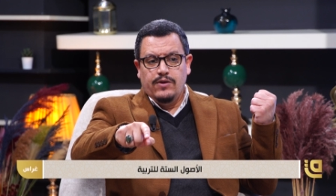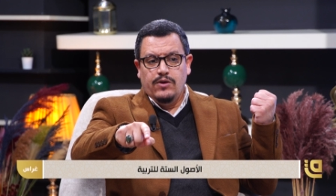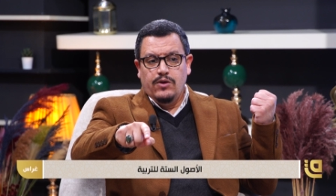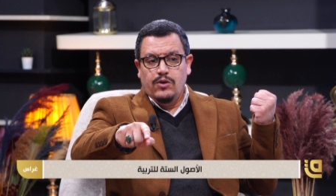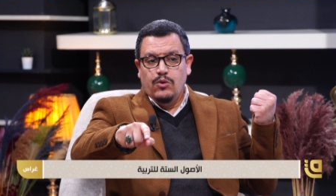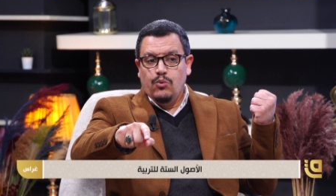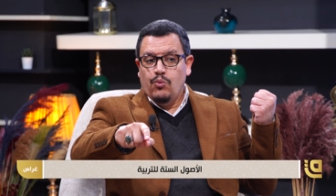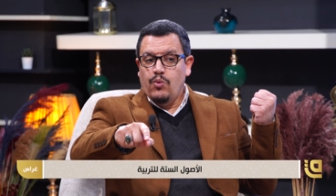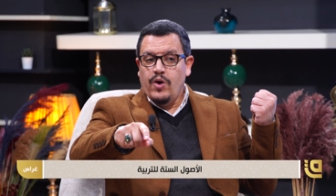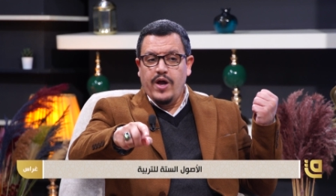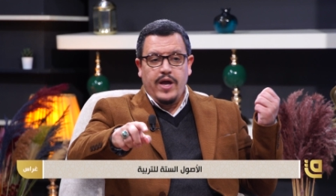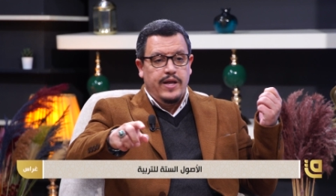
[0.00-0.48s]

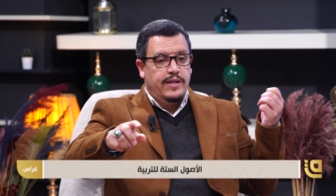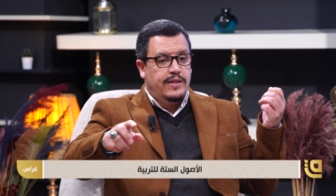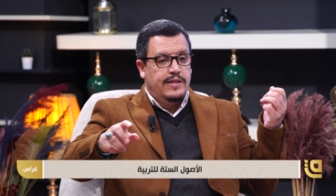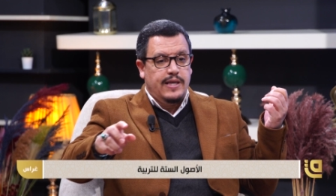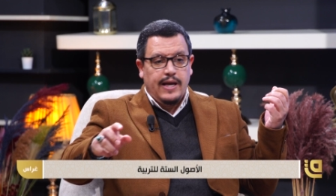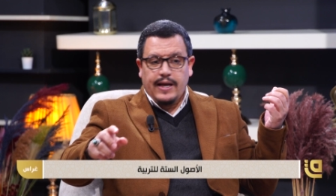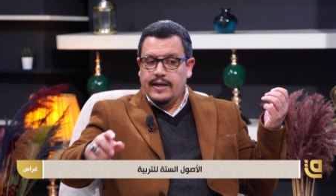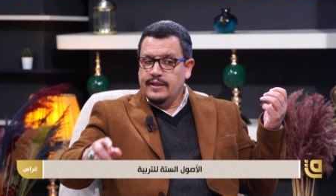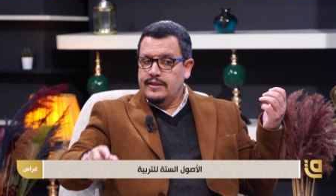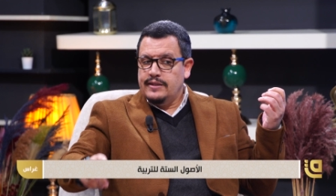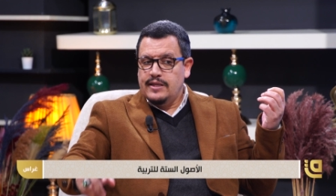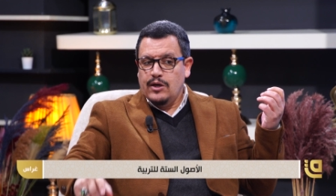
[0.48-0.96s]
وأنت
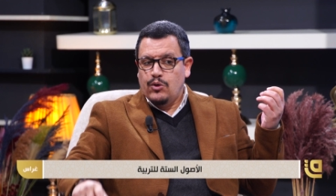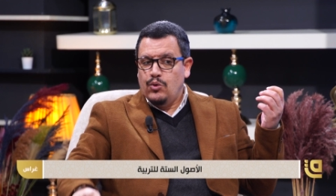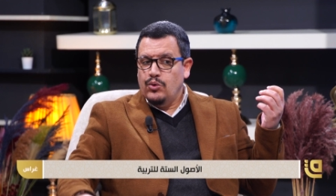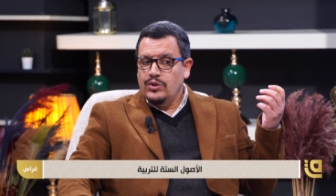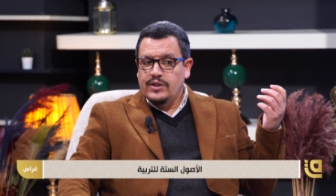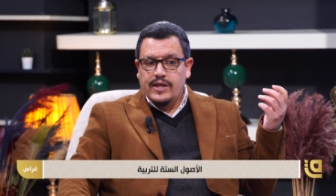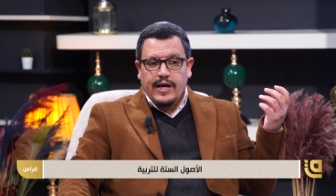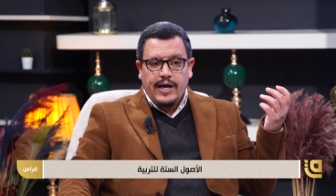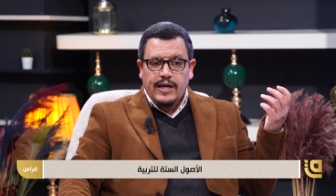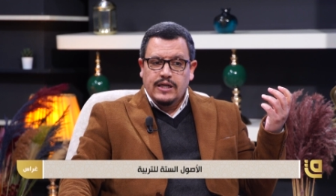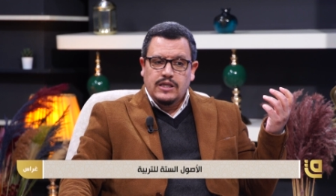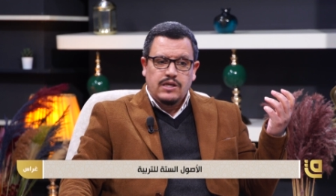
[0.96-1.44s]
قد تكون
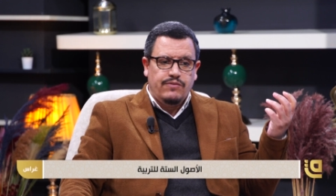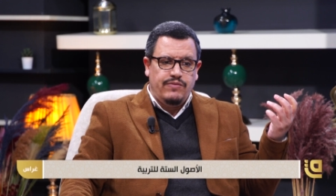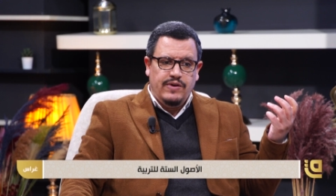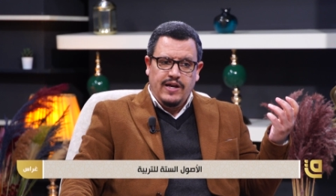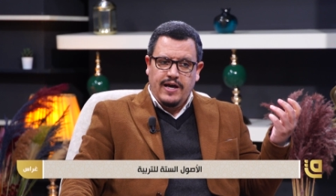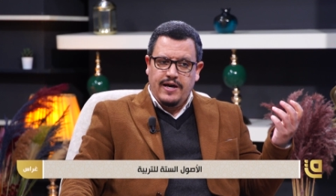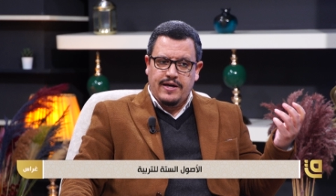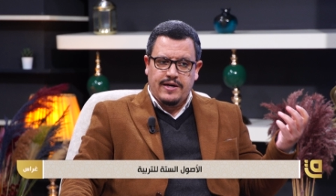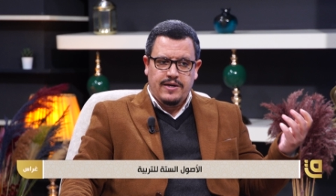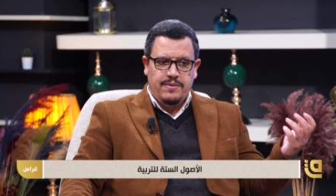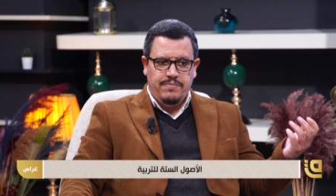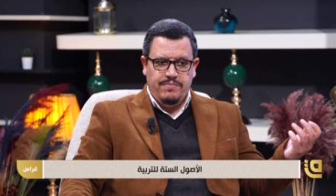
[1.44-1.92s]
دخلت في
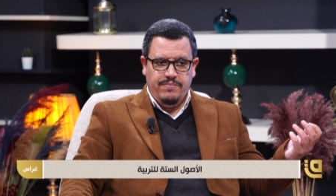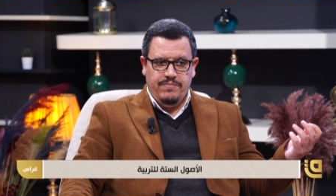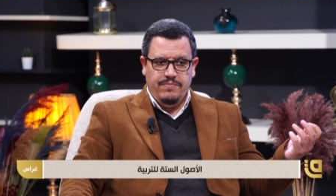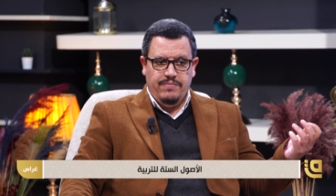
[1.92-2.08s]
الحرام